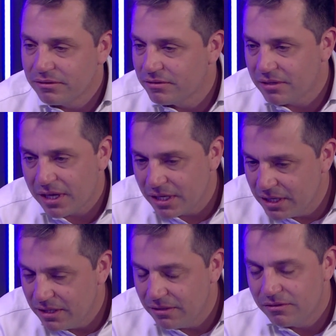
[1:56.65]
de
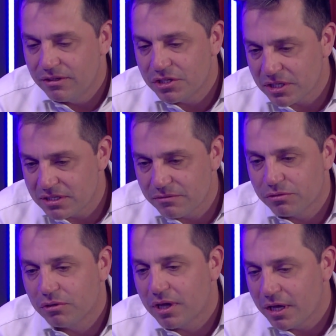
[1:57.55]
sair, de deixar de ser
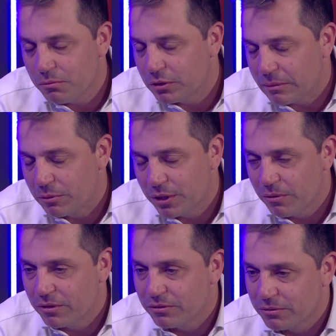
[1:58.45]
funcionário e montar meu
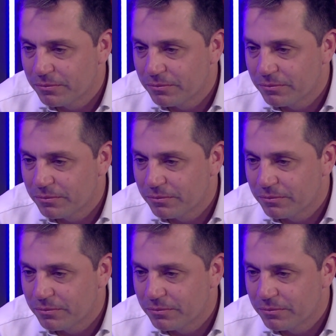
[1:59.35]
negócio.